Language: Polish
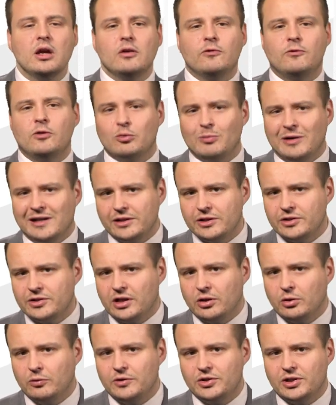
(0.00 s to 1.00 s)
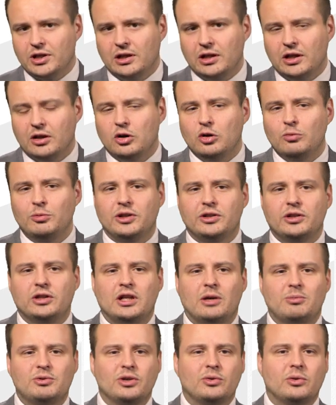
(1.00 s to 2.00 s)
Formalne stanowiska dla kobiet,
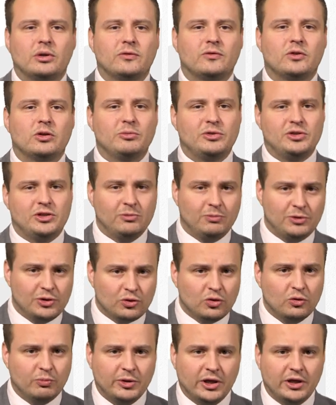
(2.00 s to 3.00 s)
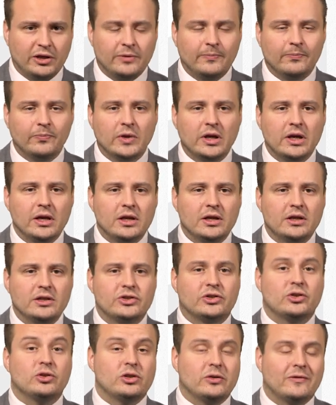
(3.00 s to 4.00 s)
np. w komisji biskupiej,
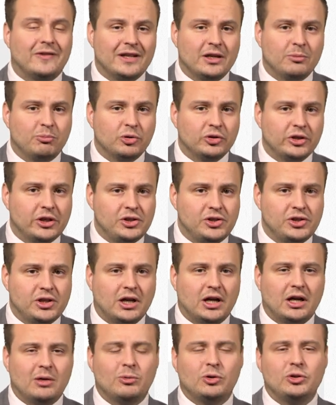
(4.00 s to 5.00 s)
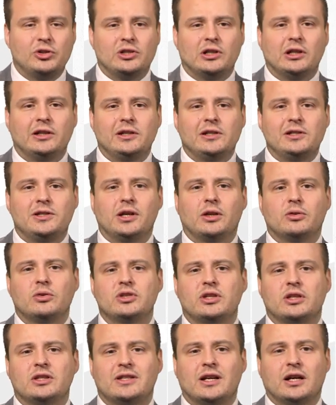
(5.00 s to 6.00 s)
Stosowanie podejścia Amoris Leticia
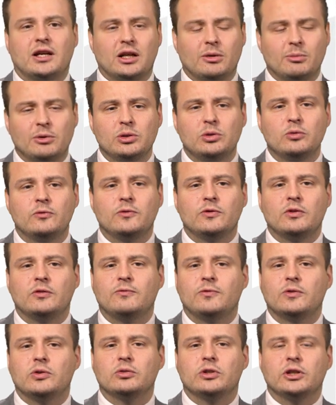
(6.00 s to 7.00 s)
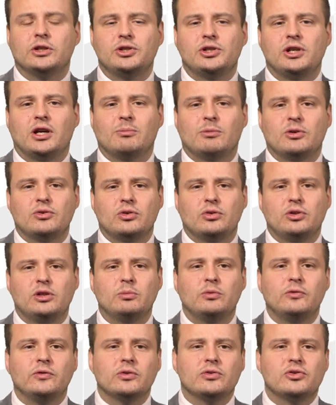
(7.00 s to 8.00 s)
do sakramentów w kontekście
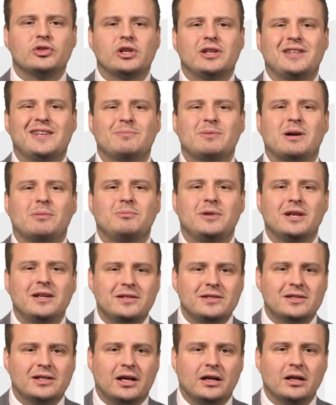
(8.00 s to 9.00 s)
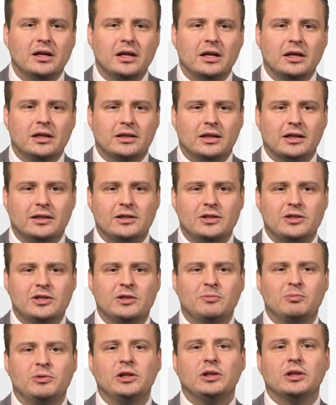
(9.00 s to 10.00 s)
Amazonii, mówiąc, że nie ma miejsca na
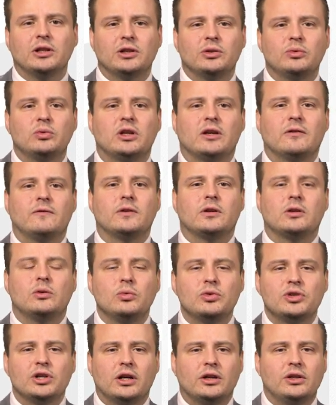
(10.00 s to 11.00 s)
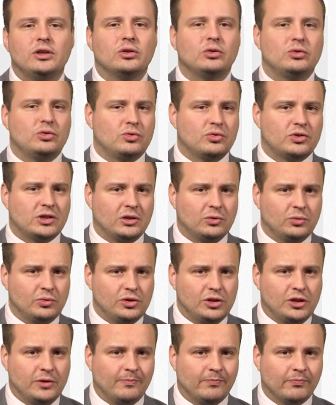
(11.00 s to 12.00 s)
dyscyplinę, która wyklucza i odrzuca
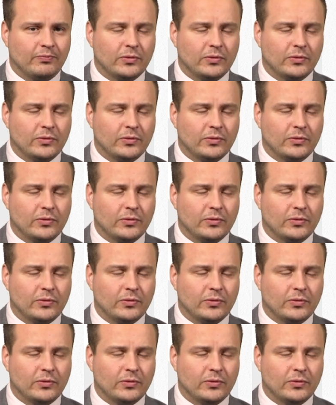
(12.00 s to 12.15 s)
ludzi.